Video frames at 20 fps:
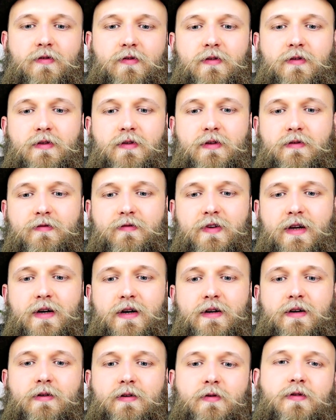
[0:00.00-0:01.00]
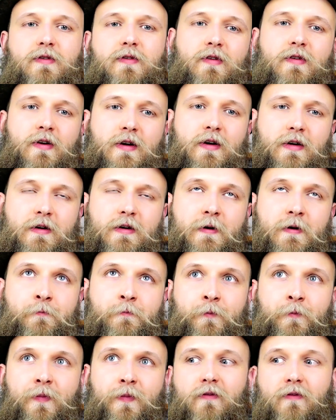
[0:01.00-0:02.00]
wir unsere
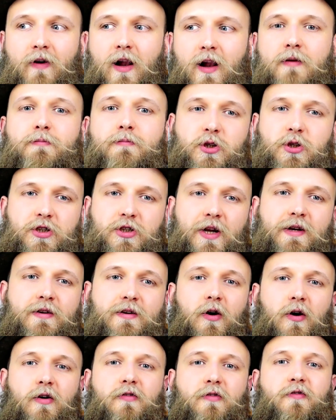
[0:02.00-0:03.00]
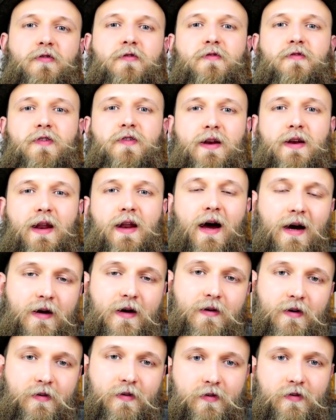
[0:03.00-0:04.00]
Waldbestände oft
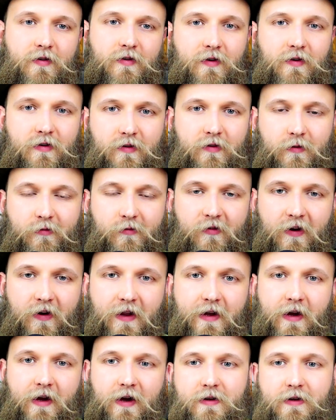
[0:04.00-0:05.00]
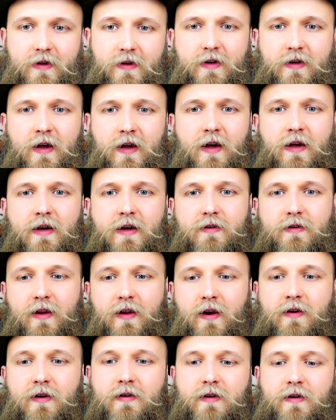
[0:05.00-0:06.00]
vernachlässigen, was die Pflege angeht.
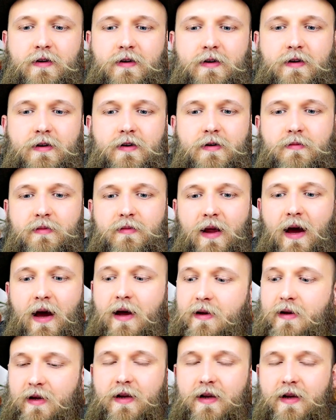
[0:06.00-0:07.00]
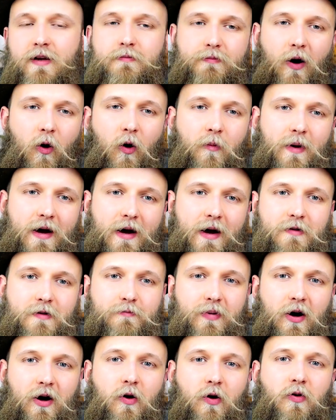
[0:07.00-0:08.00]
Denn ähm, ja, jede Baumart
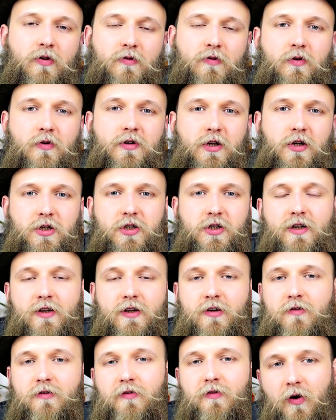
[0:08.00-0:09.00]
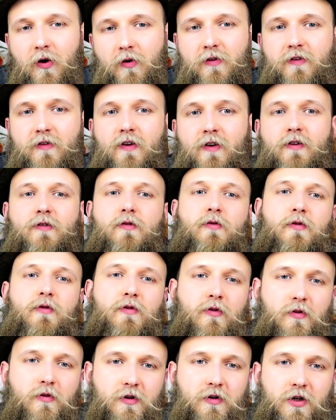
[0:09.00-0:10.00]
braucht unterschiedliche Voraussetzungen und
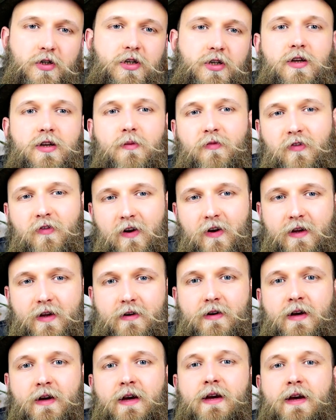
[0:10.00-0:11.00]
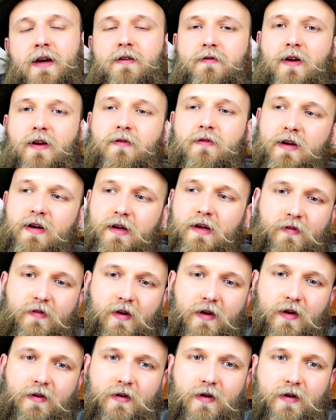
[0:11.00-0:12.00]
unterschiedliche Pflege. Wenn wir jetzt
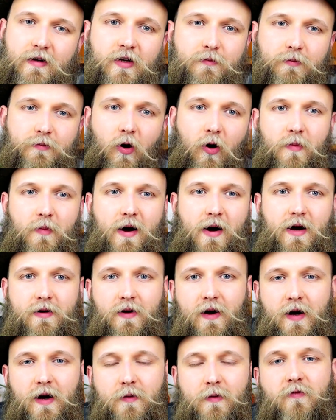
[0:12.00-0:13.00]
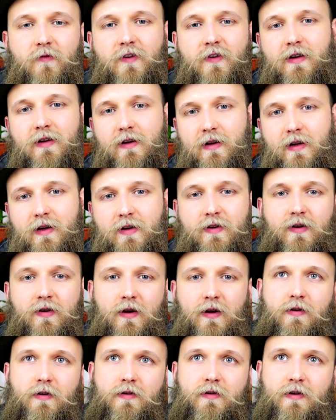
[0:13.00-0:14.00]
eine Lichtbaumart haben, wie die, Lich,
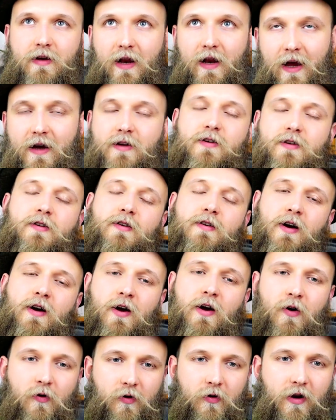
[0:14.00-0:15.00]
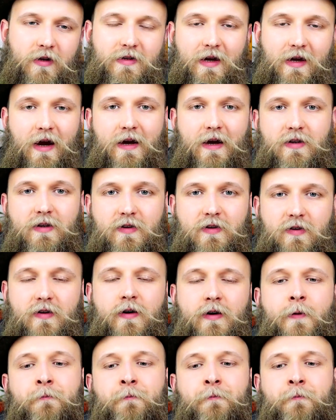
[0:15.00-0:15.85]
äh, die Lerche oder die Eiche,